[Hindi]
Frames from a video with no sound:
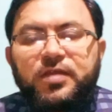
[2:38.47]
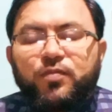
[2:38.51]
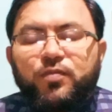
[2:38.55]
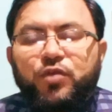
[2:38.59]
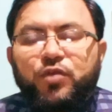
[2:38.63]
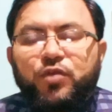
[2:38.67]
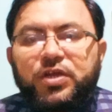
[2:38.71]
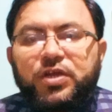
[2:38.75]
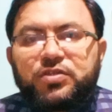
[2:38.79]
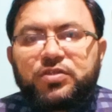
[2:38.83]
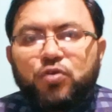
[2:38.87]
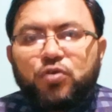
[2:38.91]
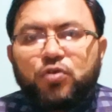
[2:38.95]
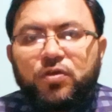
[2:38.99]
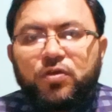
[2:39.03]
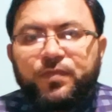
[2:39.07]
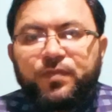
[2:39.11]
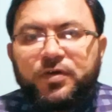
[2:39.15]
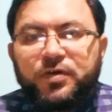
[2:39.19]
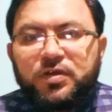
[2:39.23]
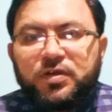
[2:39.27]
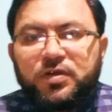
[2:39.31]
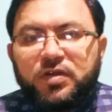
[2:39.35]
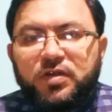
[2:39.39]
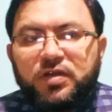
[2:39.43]
बुनियादी तौर
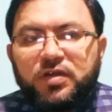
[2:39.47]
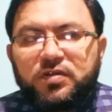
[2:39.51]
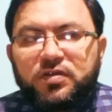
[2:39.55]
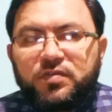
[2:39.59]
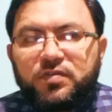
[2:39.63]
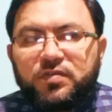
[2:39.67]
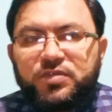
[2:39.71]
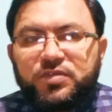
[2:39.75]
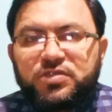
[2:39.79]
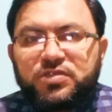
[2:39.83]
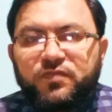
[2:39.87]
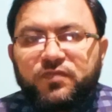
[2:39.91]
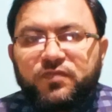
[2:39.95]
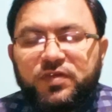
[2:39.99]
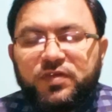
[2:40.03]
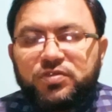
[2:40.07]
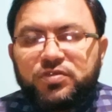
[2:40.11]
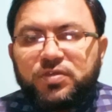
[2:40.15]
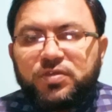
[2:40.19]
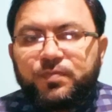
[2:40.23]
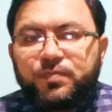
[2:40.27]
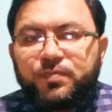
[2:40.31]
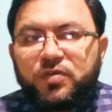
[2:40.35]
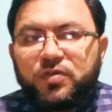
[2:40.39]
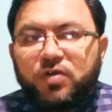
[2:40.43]
पर अर्टिमस वन
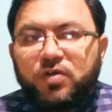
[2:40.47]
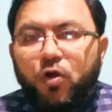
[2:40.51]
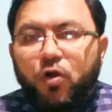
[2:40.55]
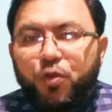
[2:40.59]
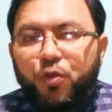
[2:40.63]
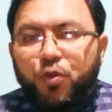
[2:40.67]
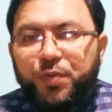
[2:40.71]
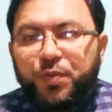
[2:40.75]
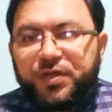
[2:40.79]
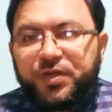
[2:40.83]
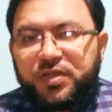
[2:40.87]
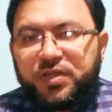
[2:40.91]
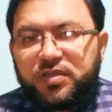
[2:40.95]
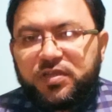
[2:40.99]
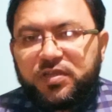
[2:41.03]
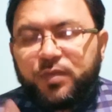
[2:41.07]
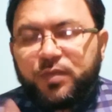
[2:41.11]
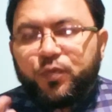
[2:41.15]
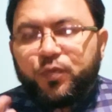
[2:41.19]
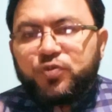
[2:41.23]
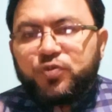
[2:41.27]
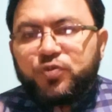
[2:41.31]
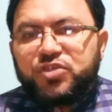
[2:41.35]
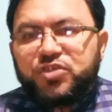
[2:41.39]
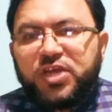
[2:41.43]
जब ऑर्बिट के अंदर
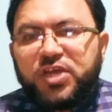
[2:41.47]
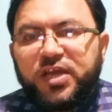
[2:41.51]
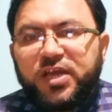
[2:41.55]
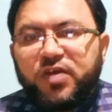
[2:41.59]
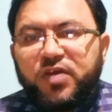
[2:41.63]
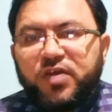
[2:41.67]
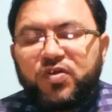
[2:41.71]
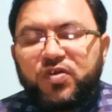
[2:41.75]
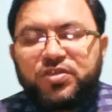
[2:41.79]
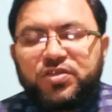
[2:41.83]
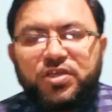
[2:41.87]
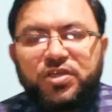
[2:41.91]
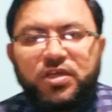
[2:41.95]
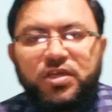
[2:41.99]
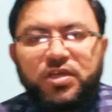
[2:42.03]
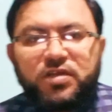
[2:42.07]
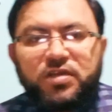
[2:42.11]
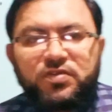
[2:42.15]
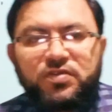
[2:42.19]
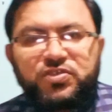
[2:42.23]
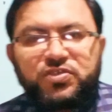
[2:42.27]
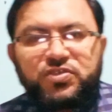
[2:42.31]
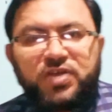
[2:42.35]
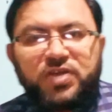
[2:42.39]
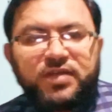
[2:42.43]
पहुंचा है और ये
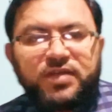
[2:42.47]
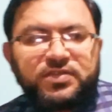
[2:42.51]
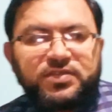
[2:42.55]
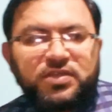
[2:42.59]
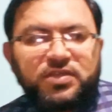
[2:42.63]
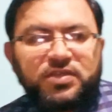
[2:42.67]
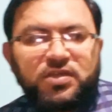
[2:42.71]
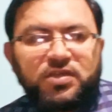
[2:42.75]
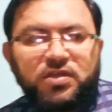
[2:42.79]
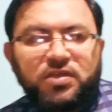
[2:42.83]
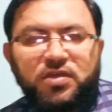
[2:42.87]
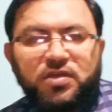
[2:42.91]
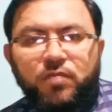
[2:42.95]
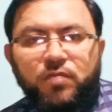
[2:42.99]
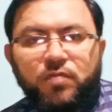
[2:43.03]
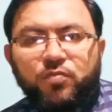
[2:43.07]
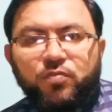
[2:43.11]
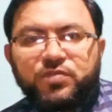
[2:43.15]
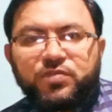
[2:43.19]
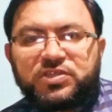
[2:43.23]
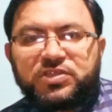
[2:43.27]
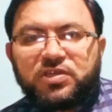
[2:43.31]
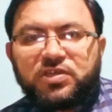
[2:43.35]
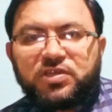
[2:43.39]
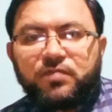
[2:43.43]
चांद चांद से
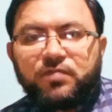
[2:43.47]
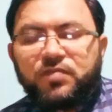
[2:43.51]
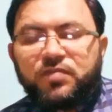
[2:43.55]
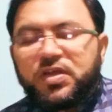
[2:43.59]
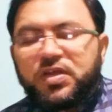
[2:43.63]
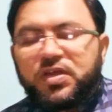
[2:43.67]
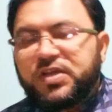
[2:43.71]
कम अज़ कम